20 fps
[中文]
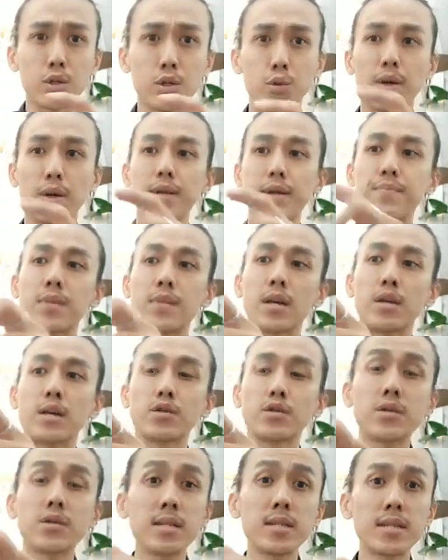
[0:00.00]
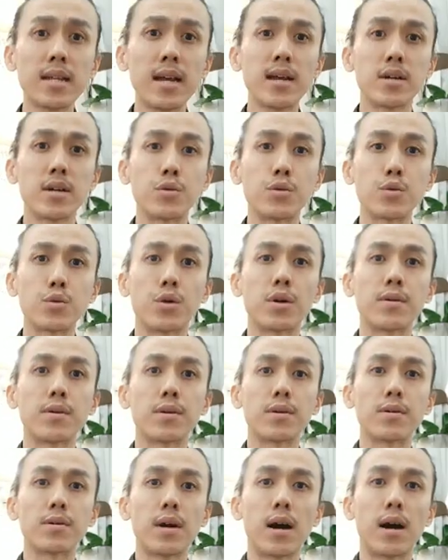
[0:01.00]
对，就是在很
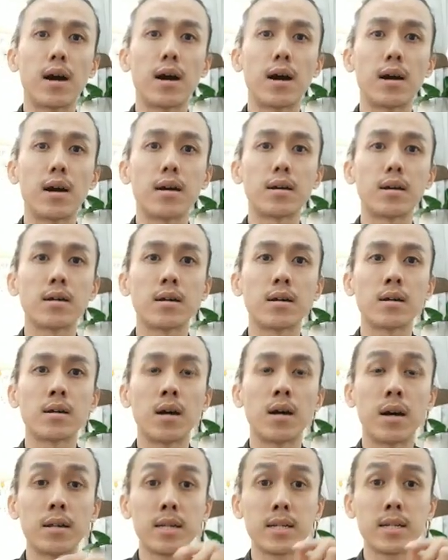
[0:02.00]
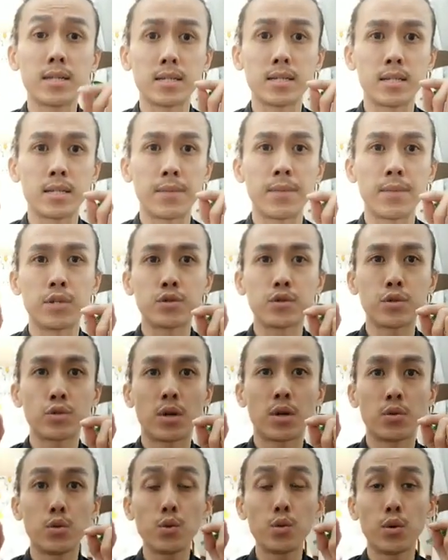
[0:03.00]
多啊啊例子里面，就是
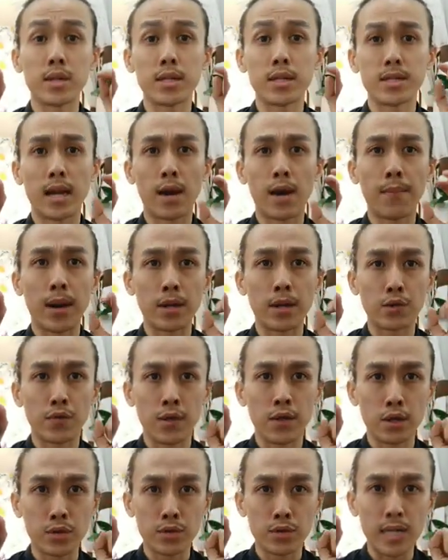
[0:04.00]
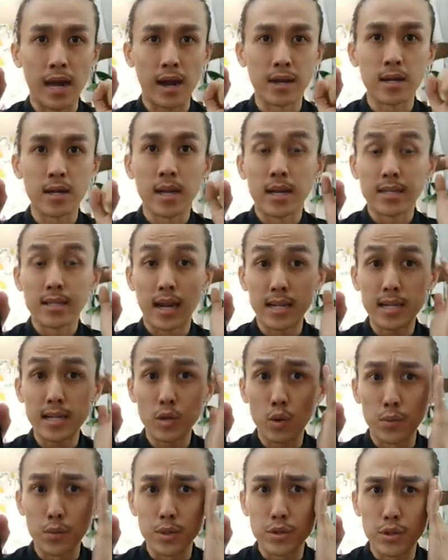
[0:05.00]
说，如果你想要把头发留长，常常
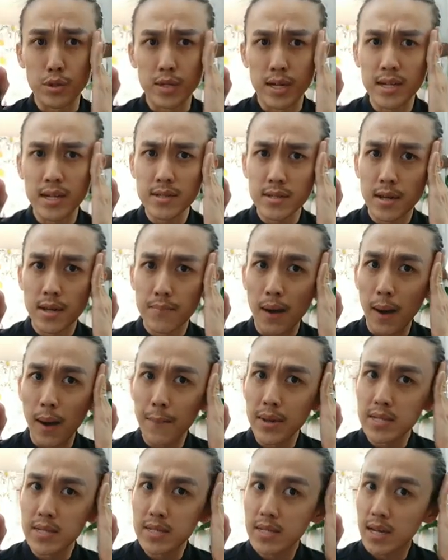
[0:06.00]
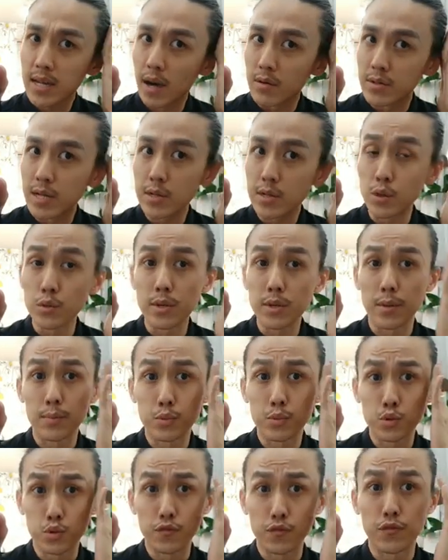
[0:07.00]
我们觉得，哎，旁边这里好像有点
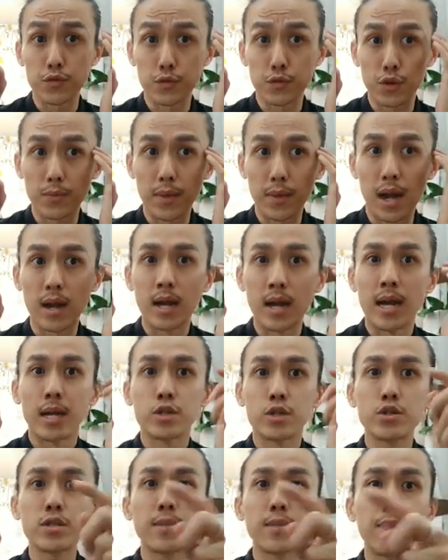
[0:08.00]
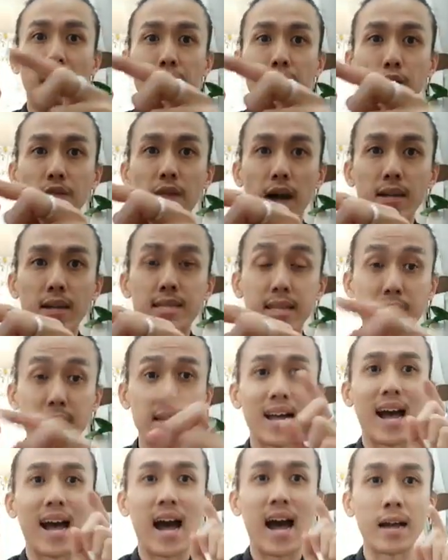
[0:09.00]
不舒服，对吗？就是把头发
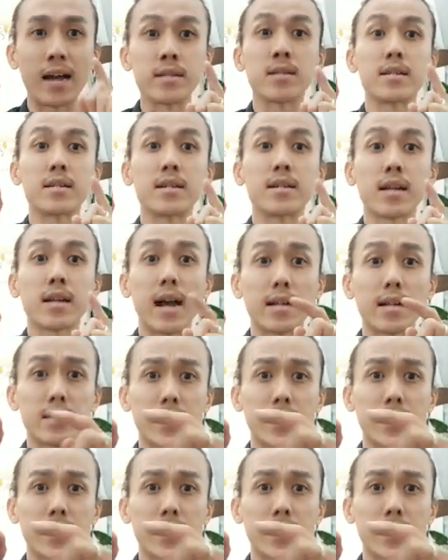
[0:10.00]
剪 under cut。